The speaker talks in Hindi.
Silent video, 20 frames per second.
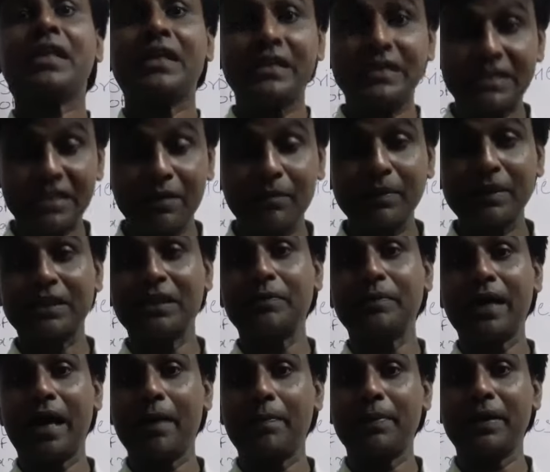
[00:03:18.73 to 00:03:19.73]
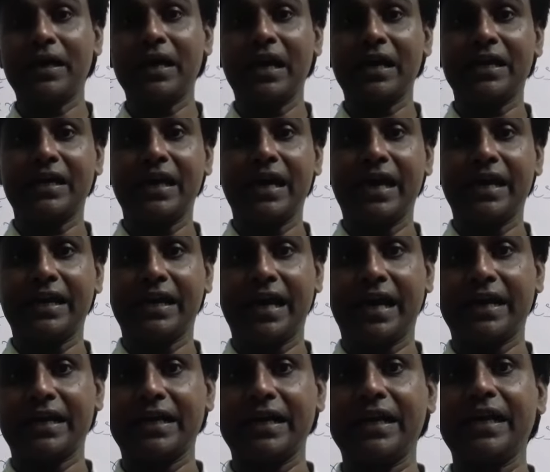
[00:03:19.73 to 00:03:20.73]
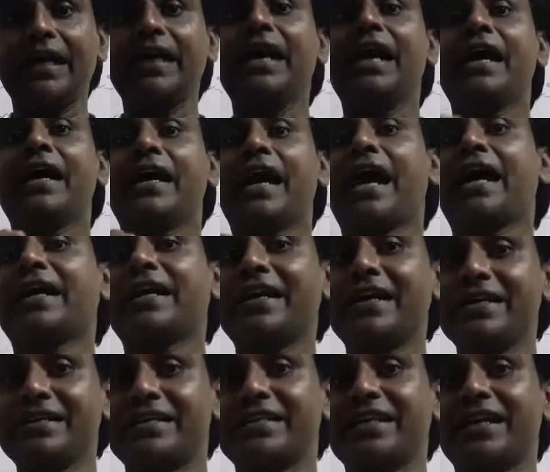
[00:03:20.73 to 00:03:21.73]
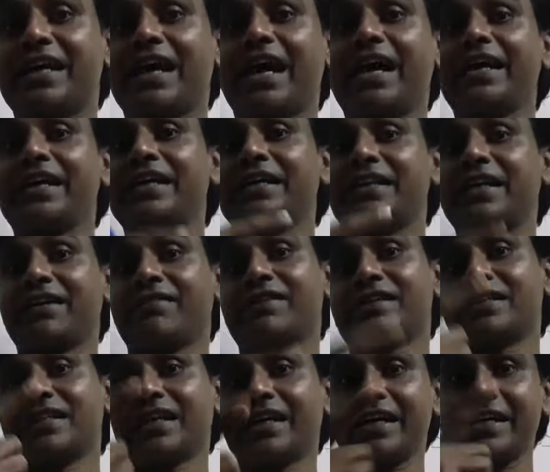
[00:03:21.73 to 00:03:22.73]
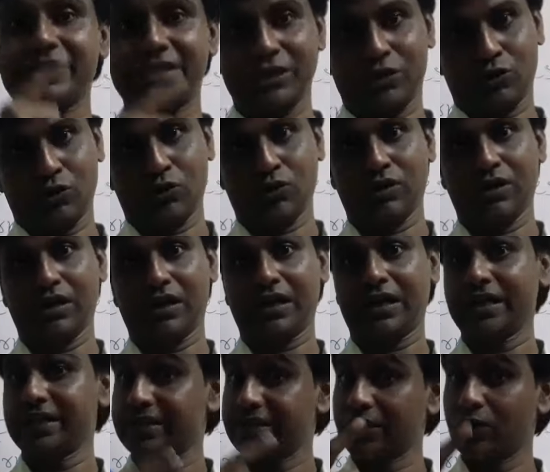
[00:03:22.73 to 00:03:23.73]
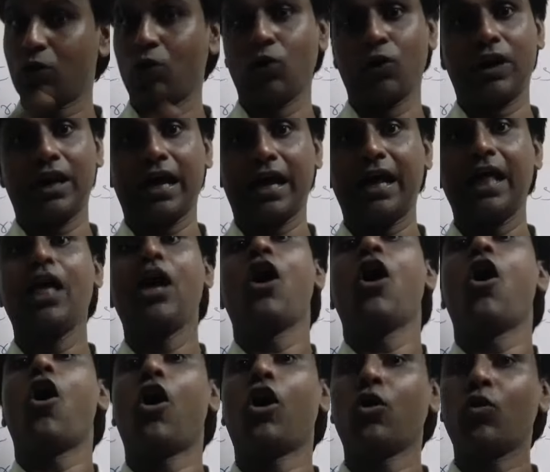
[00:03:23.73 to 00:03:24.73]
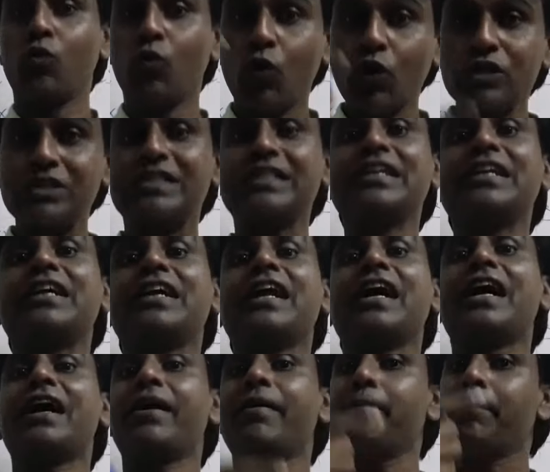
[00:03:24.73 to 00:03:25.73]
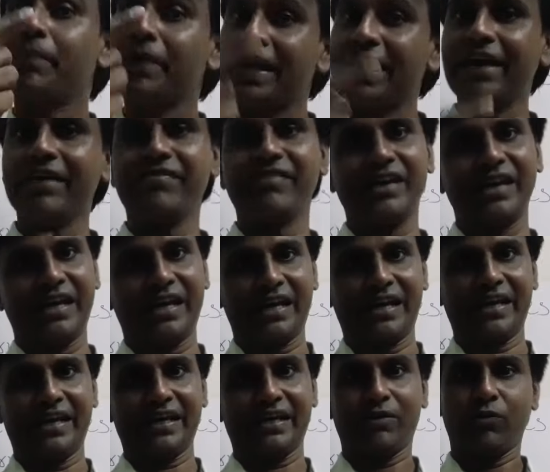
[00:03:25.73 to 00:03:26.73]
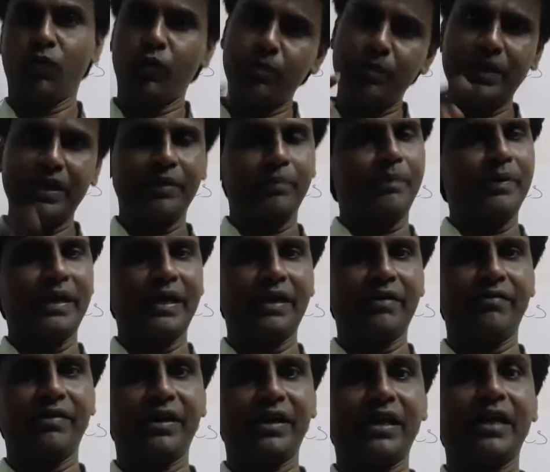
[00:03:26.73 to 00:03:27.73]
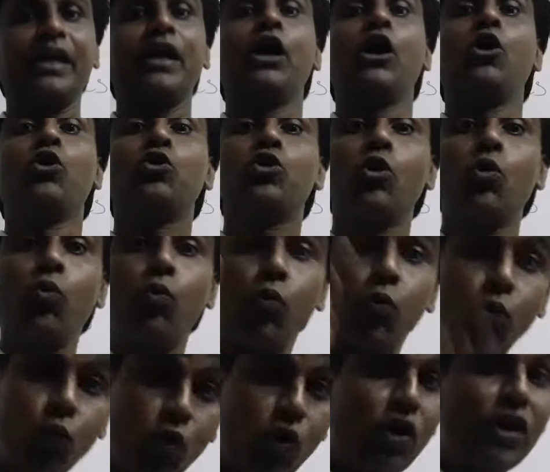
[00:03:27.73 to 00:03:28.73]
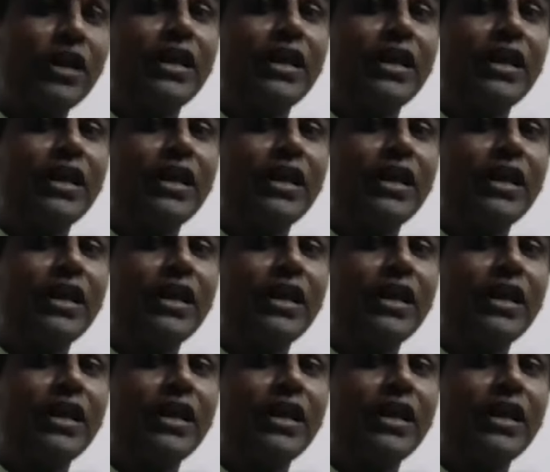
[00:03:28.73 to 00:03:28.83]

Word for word: इसका मतलब यहाँ पे क्या किया है कैट ने कैट ने सीखा है कि दरवाजा कैसे छोड़ कैसे खोलना और वो सीखना बिहेवियर है वो भी एक बिहेवियर है तो वो